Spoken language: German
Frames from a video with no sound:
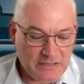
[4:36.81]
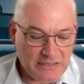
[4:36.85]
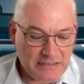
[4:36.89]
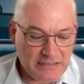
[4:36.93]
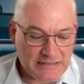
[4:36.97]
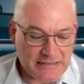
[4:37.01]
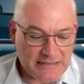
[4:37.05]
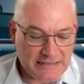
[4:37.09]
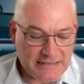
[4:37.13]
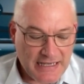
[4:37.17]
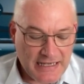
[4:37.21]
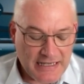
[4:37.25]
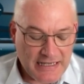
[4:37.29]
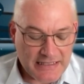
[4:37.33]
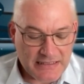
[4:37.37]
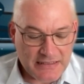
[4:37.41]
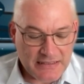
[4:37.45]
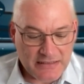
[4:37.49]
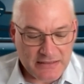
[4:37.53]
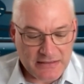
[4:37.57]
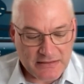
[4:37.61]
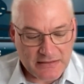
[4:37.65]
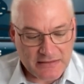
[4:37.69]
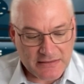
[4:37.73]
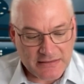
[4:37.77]
ist
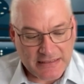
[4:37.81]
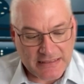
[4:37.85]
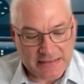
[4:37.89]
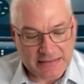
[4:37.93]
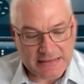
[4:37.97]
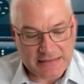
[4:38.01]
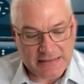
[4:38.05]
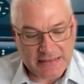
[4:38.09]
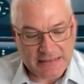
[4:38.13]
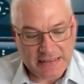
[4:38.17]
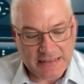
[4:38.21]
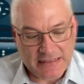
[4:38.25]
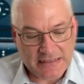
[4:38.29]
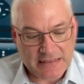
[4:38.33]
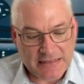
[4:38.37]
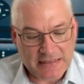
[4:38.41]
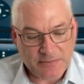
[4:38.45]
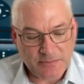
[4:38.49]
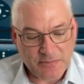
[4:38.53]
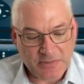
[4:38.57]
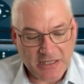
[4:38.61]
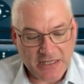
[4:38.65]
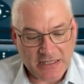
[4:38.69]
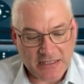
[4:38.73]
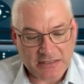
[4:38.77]
darin, dass
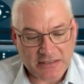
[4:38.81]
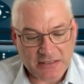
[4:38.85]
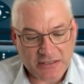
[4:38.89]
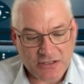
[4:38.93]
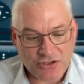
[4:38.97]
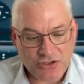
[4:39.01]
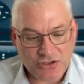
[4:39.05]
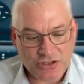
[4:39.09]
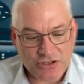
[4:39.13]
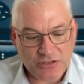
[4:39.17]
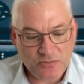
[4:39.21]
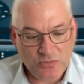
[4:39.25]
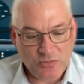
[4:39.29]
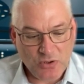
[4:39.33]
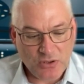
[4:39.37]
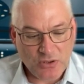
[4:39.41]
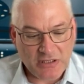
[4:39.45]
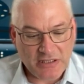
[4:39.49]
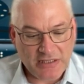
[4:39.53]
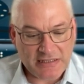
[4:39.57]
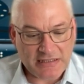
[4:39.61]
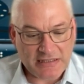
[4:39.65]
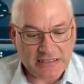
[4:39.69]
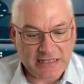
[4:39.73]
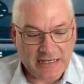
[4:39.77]
ich praktisch die
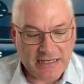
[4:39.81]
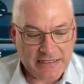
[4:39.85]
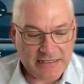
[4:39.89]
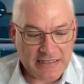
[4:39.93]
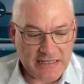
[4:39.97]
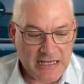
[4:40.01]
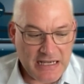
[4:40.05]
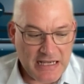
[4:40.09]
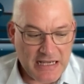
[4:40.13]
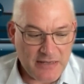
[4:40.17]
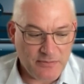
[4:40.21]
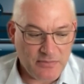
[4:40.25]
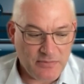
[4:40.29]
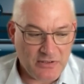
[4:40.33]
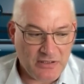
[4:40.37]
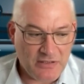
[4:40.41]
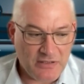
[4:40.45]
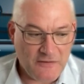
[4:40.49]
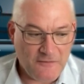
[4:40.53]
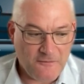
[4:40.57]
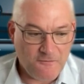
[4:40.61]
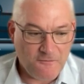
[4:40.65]
Möglichkeit habe,